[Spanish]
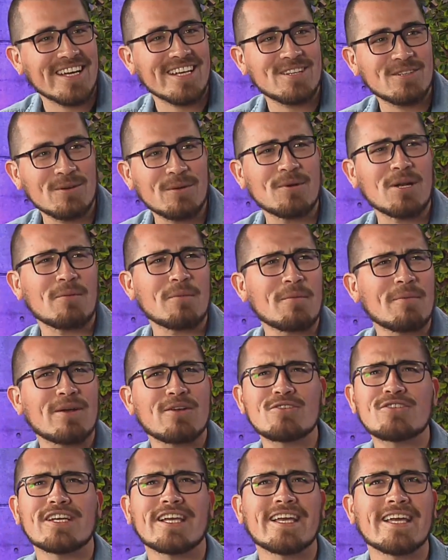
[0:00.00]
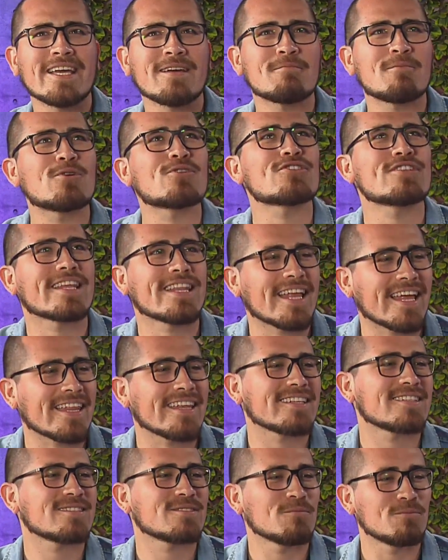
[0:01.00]
Estuvimos la misma noche que
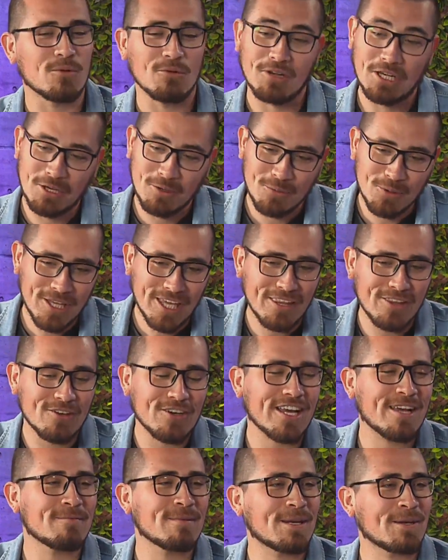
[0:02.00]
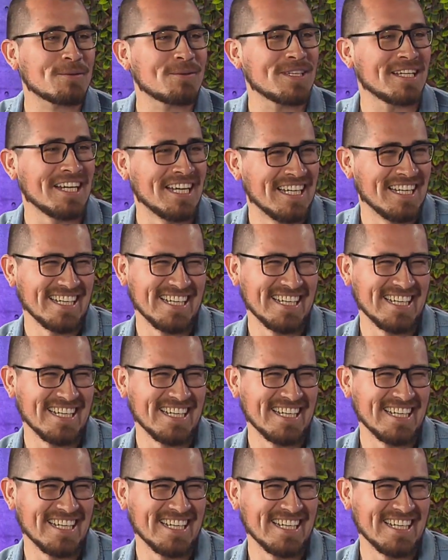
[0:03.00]
Mocedades, público muy ad hoc a mi rutina.